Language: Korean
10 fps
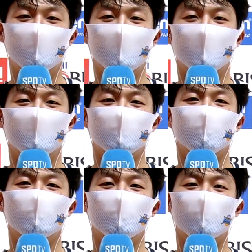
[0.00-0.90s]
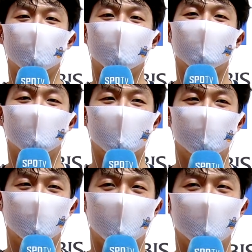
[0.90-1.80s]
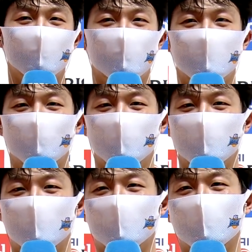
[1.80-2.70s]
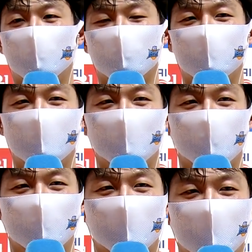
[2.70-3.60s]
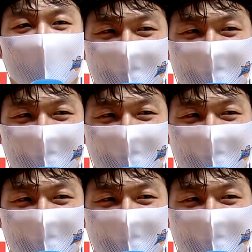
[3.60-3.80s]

다해가지고 꼭 챔프전 하는 모습을 보여드리고 꼭 우승하는 모습을